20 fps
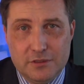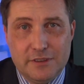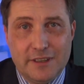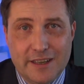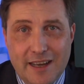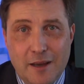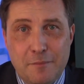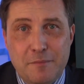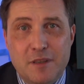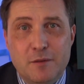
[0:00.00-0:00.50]

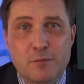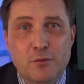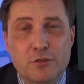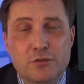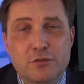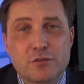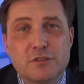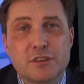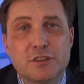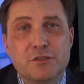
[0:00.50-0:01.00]
rapidement
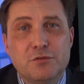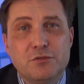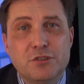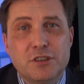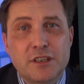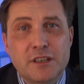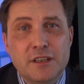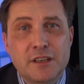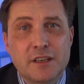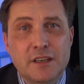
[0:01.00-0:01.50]
sur ces
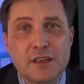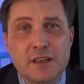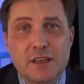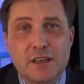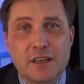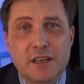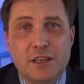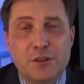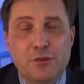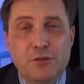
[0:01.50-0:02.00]
sujets
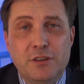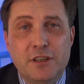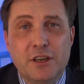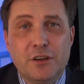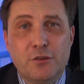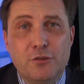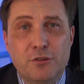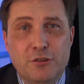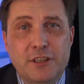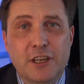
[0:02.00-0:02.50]
et de
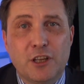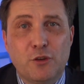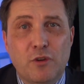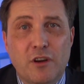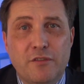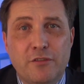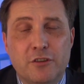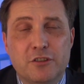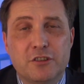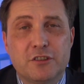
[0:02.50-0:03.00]
dire que le
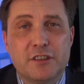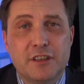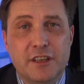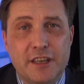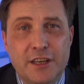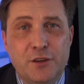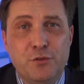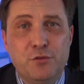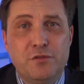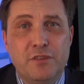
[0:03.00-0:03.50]
territoire français
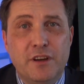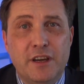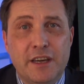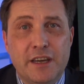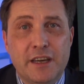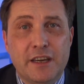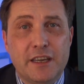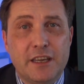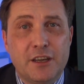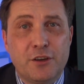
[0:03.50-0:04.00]
est
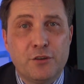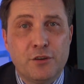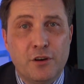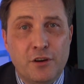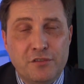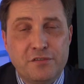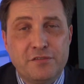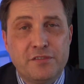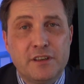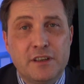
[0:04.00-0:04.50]
couvert et que
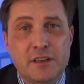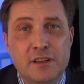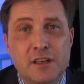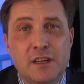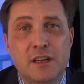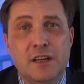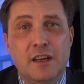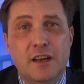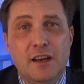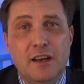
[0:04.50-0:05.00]
enfin
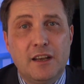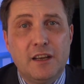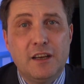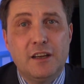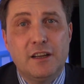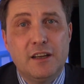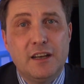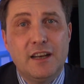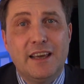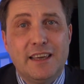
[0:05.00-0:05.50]

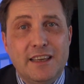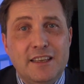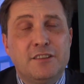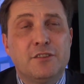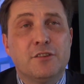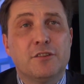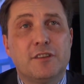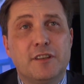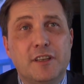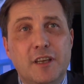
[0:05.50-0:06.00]
la
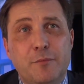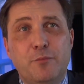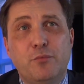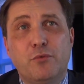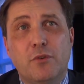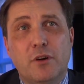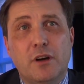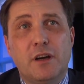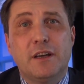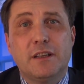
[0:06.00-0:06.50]
e-santé
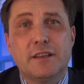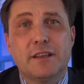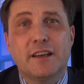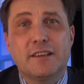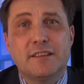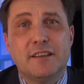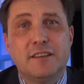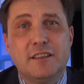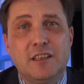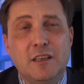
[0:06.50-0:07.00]
pourra être
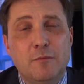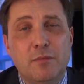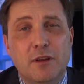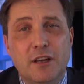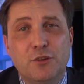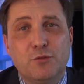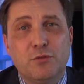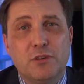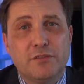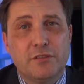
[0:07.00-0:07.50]
accessible
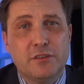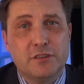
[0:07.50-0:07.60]
à tous les